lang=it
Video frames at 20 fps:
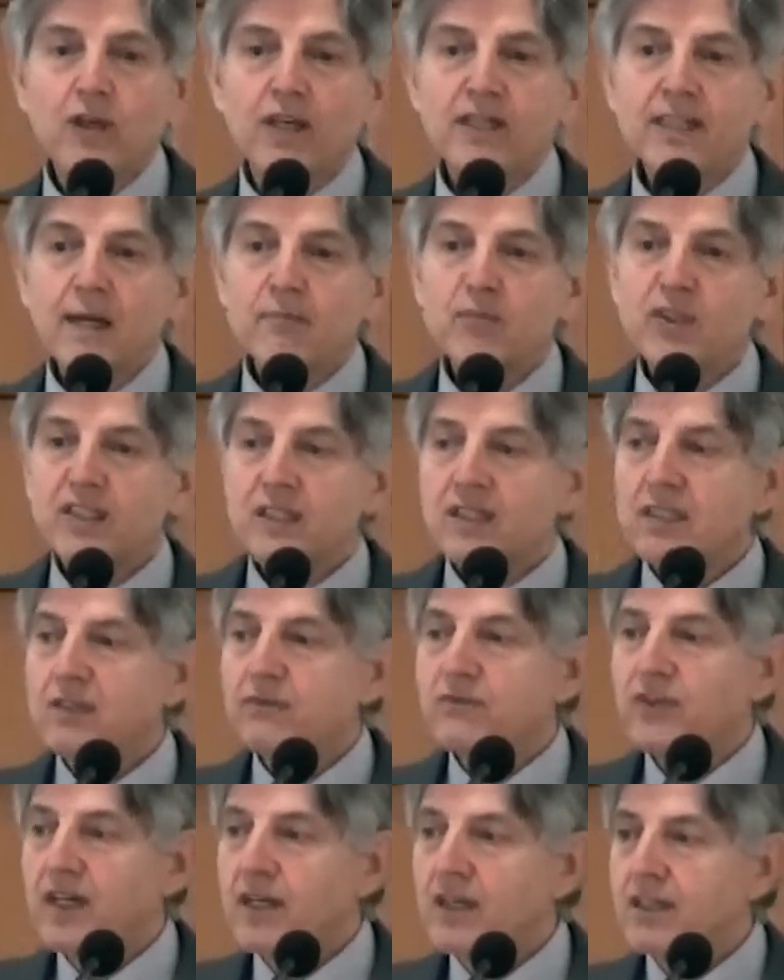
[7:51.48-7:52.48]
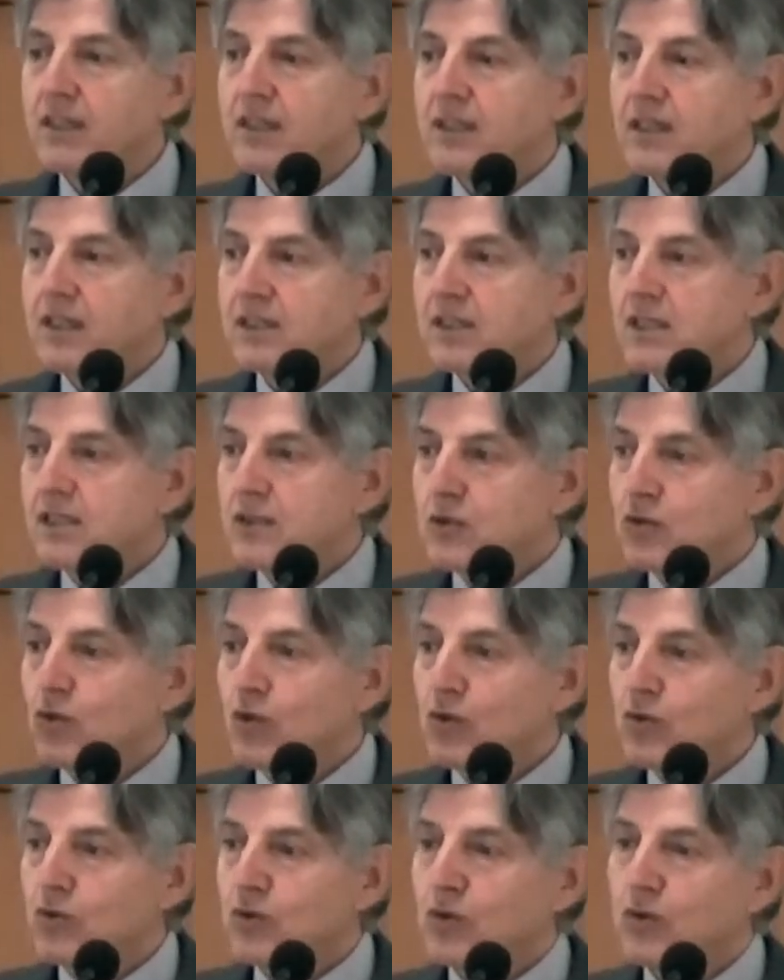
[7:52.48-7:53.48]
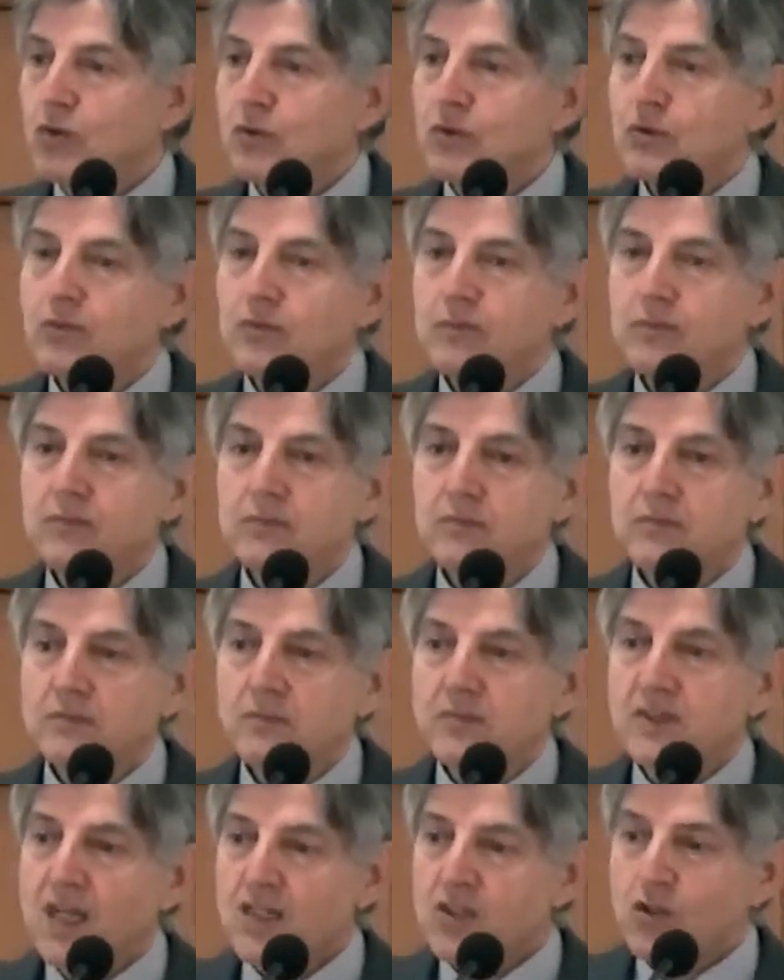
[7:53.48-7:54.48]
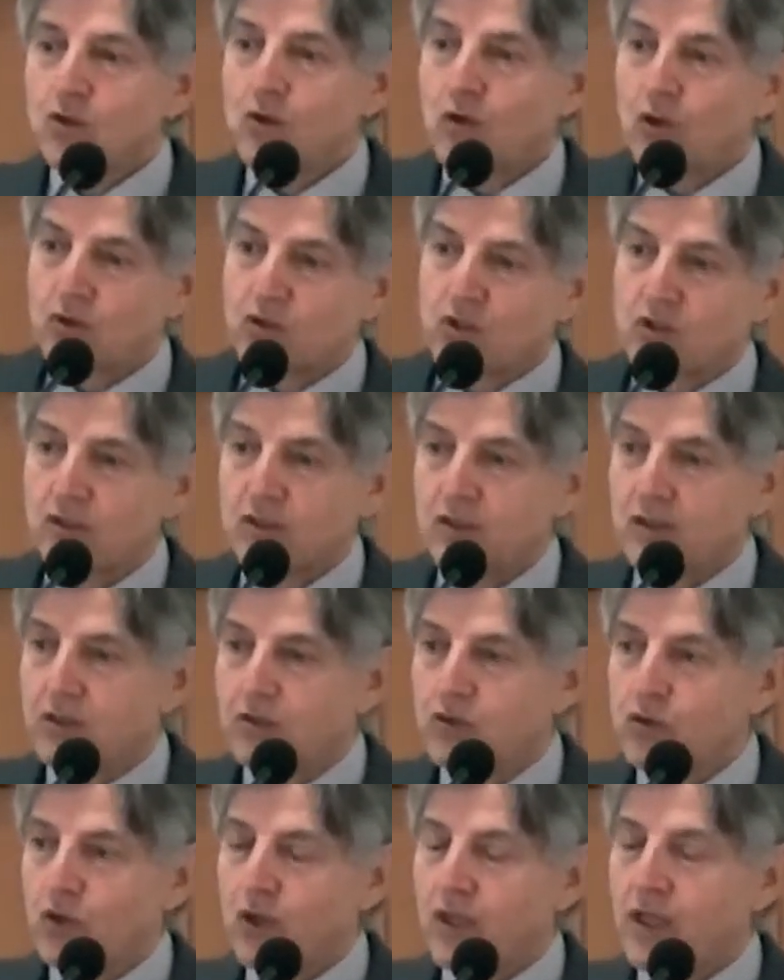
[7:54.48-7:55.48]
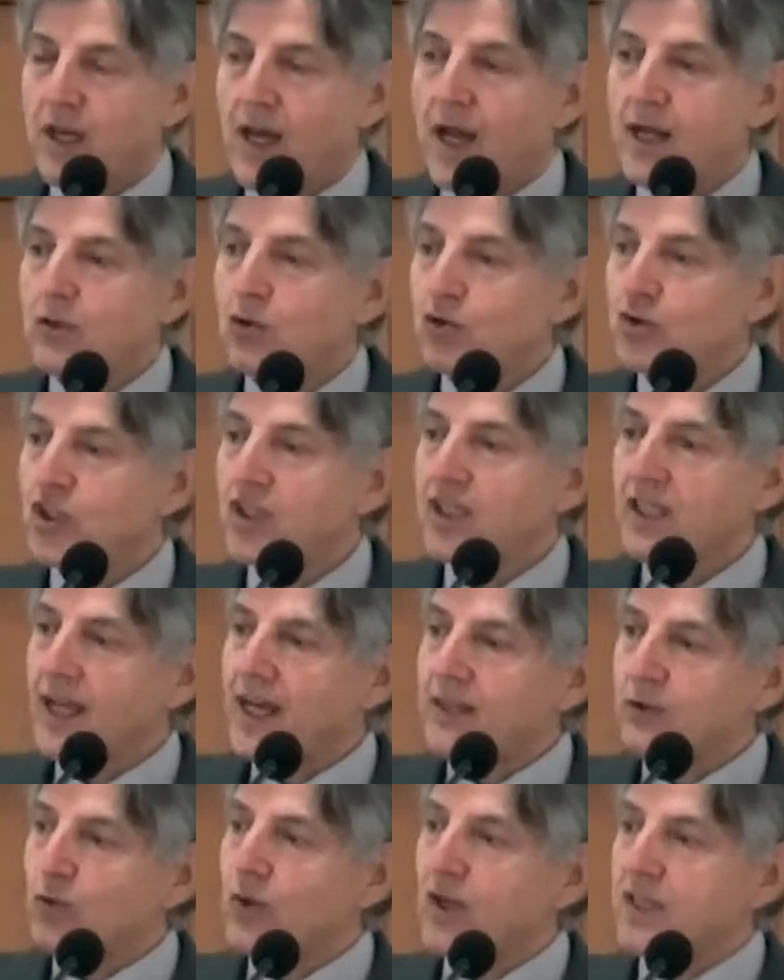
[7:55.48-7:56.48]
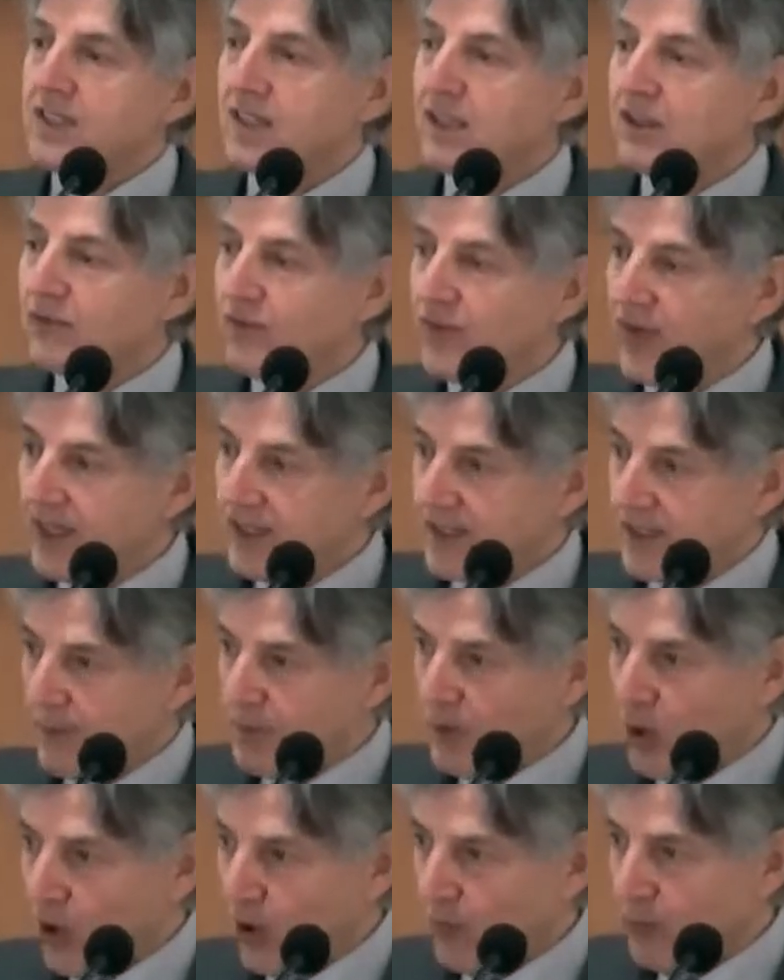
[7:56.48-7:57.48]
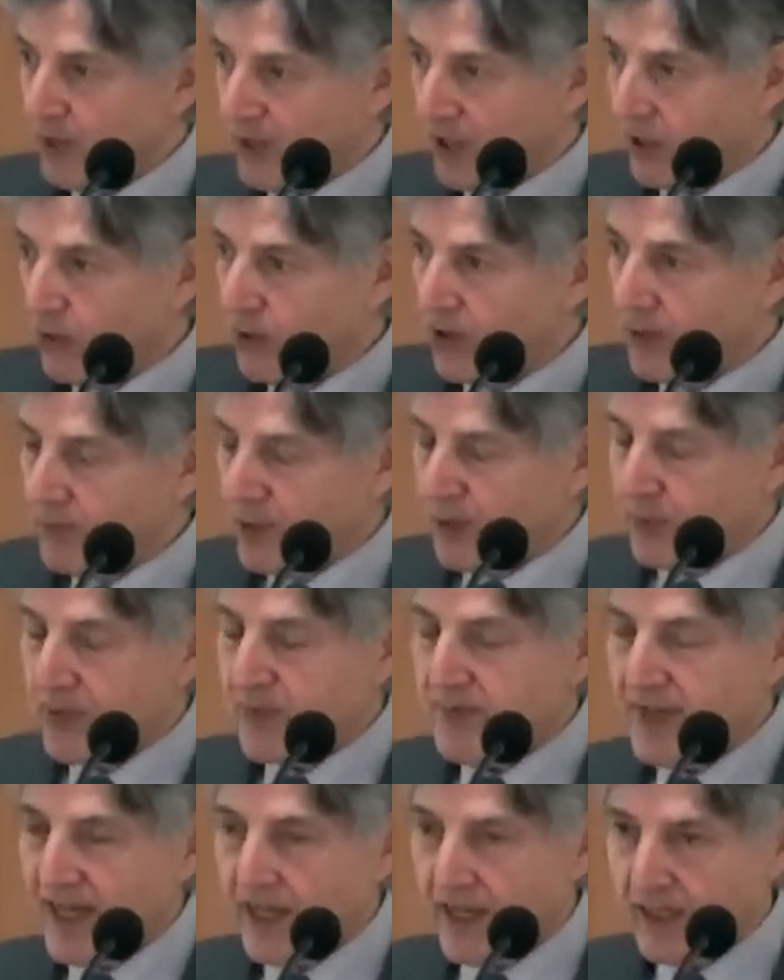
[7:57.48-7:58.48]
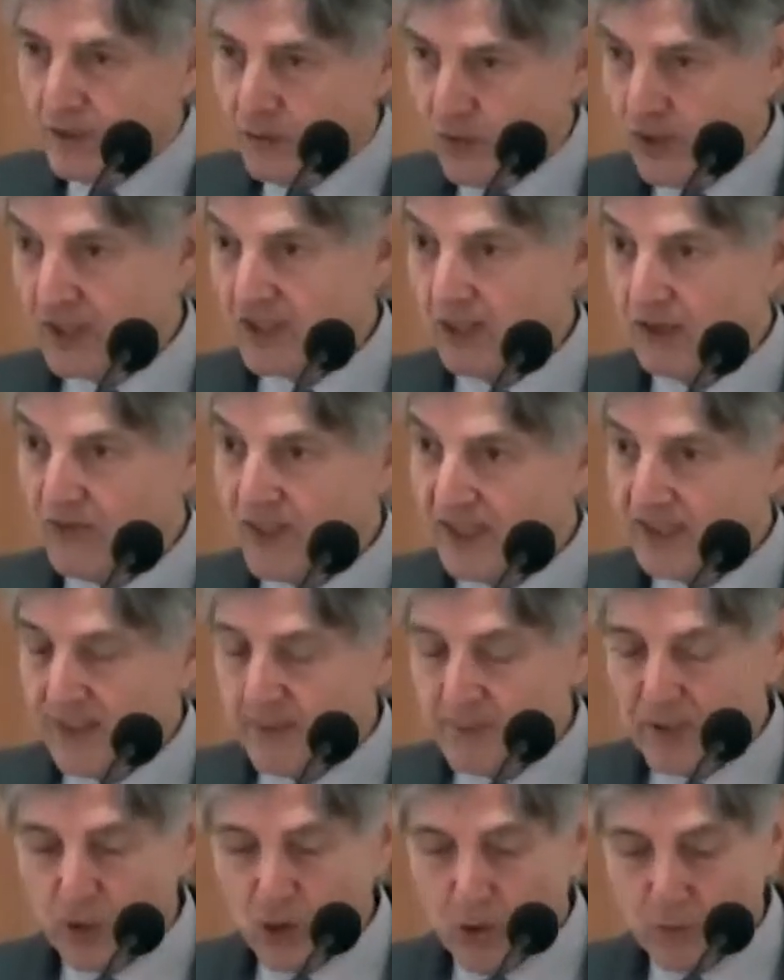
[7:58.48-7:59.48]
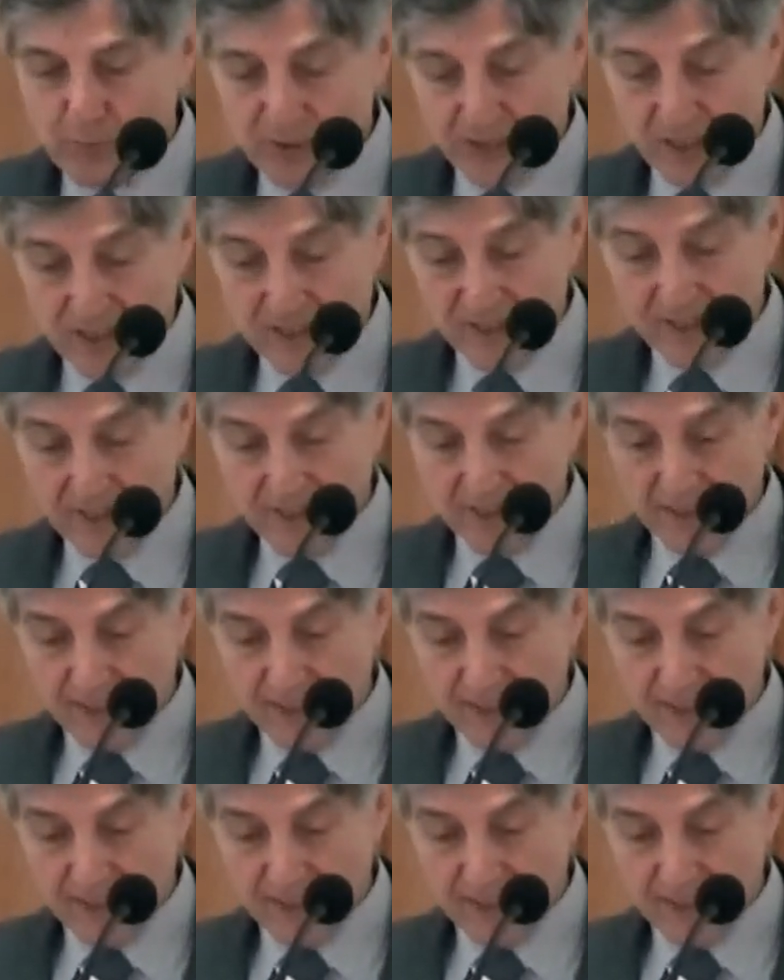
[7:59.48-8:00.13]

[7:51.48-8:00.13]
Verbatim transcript: Adamo ed Eva si sono nascosti, cioè hanno cercato una salvezza propria, con le proprie mani, una salvezza per opere.